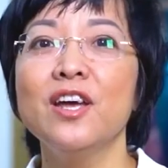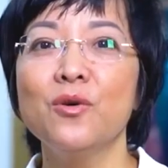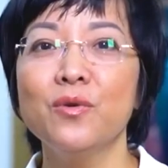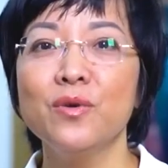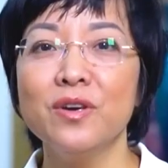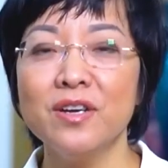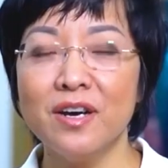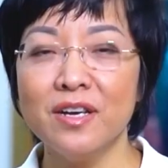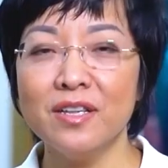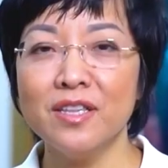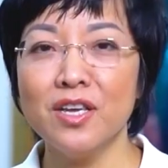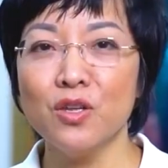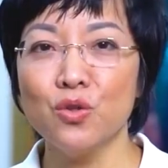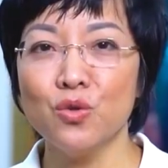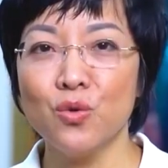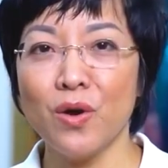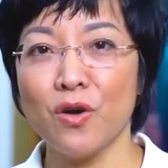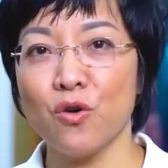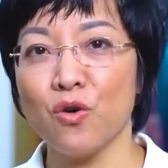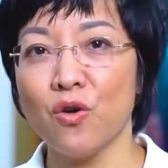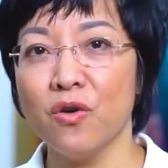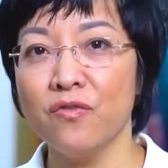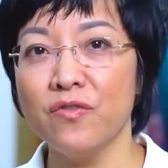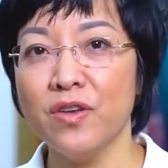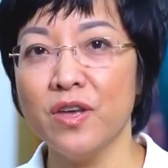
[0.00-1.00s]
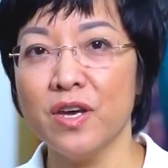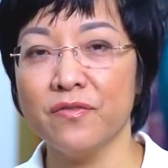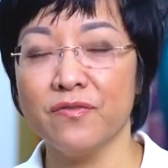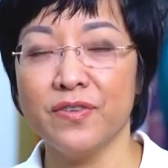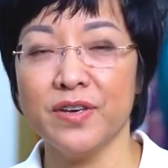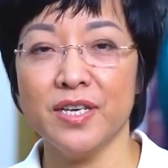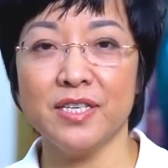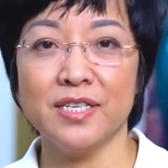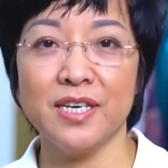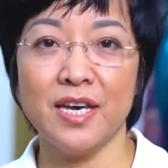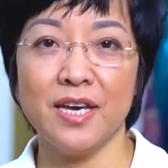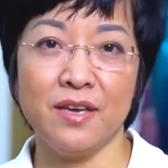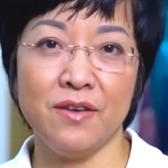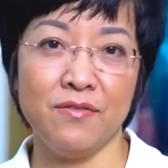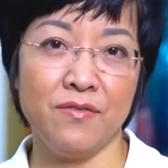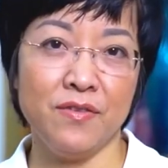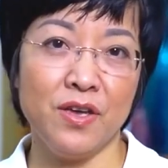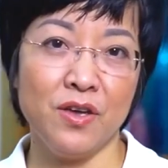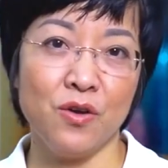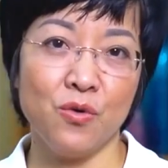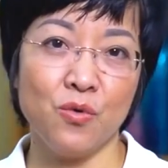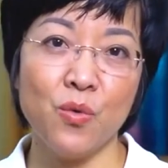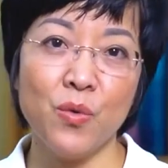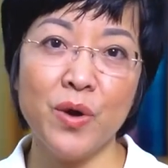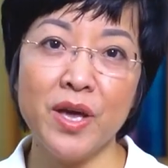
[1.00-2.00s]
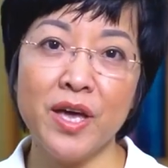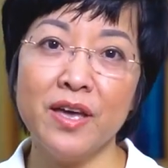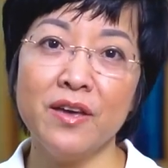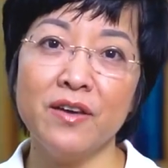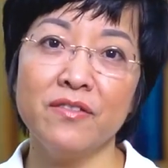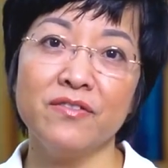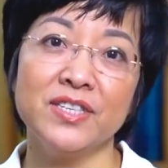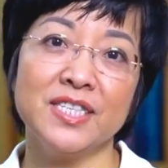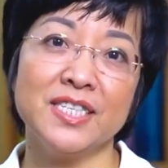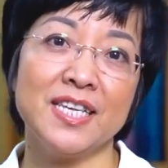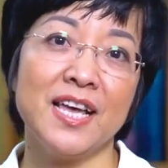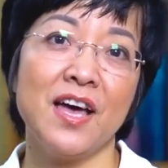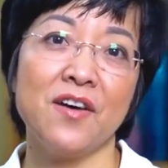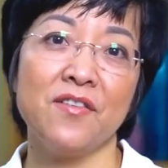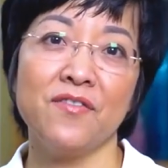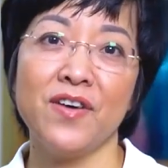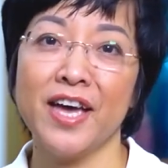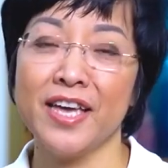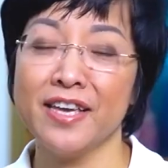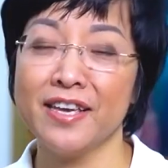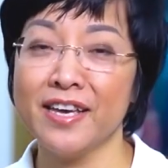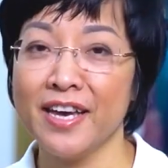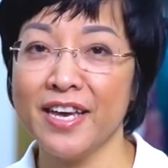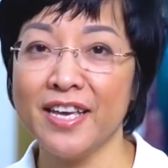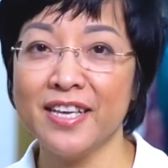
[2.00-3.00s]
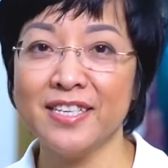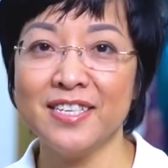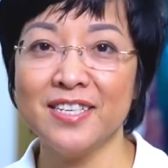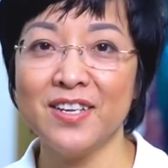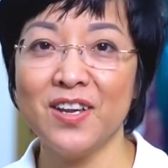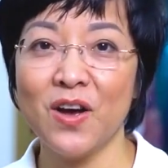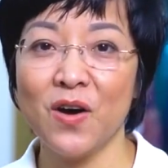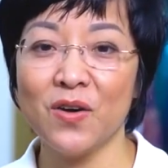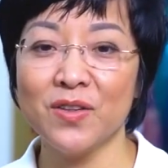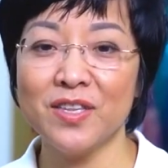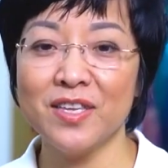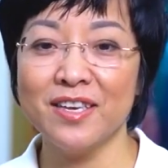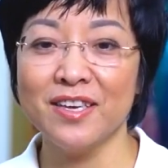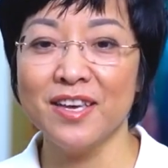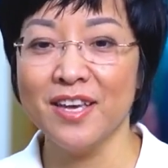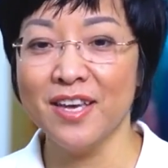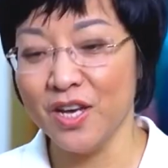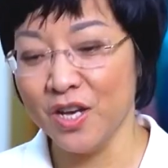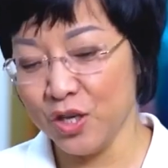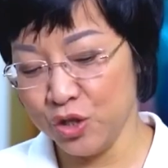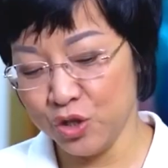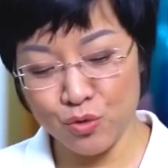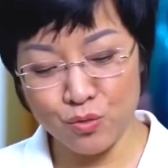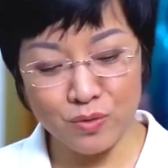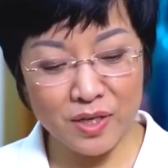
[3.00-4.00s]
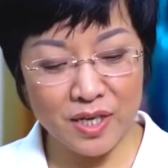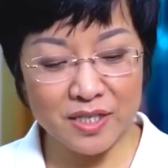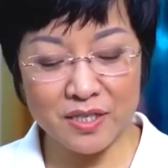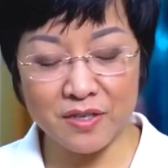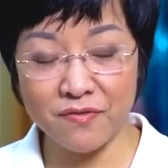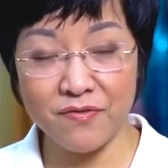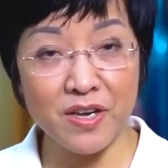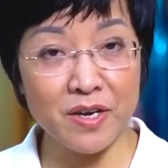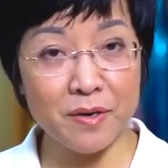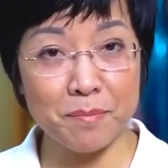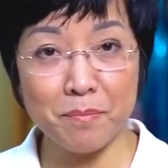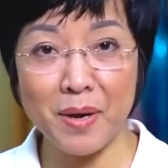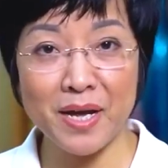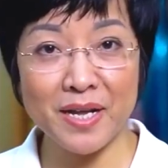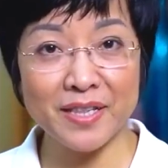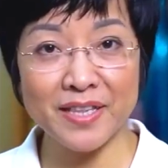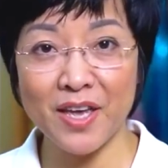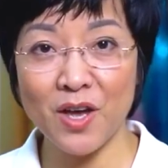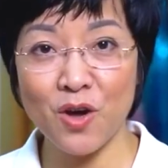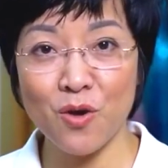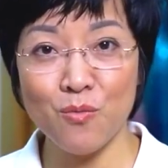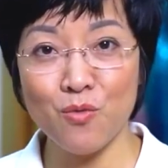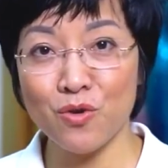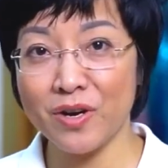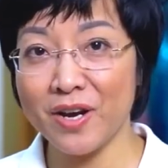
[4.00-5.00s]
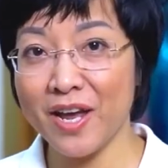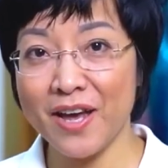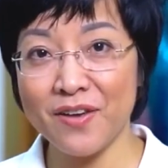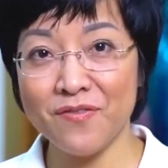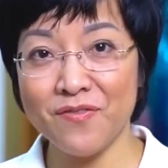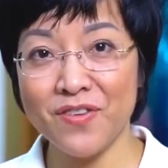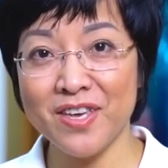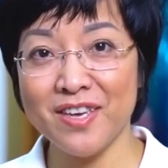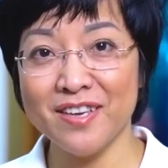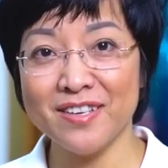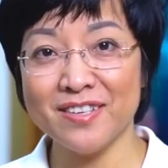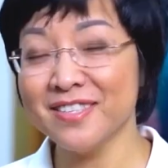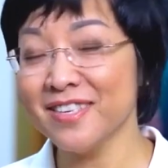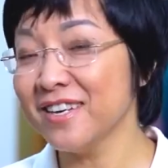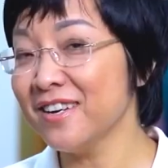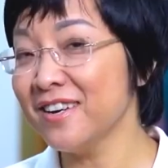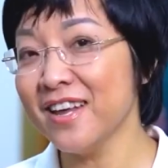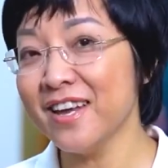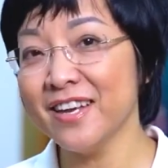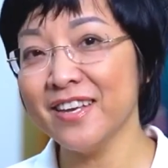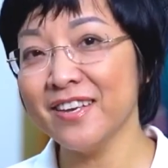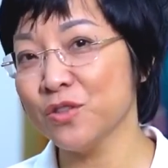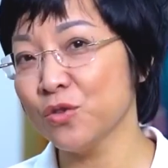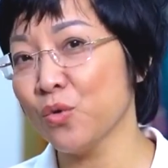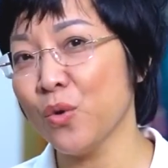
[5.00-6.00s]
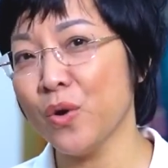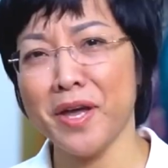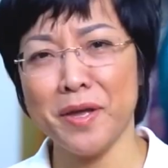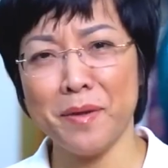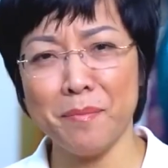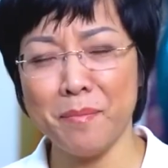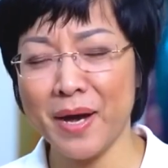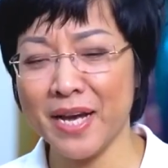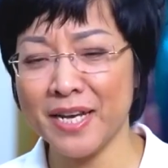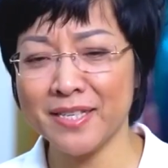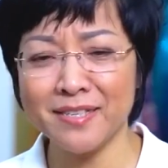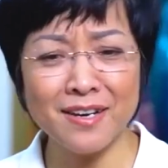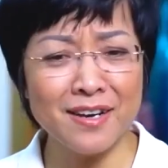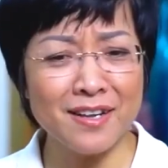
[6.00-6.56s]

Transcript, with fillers: đâu nữa, thỉnh thoảng có việc phải chạy về quê xa vài ngày hay gì đó thì chúng ta chỉ việc mang theo một hai vỉ rất là thoải mái,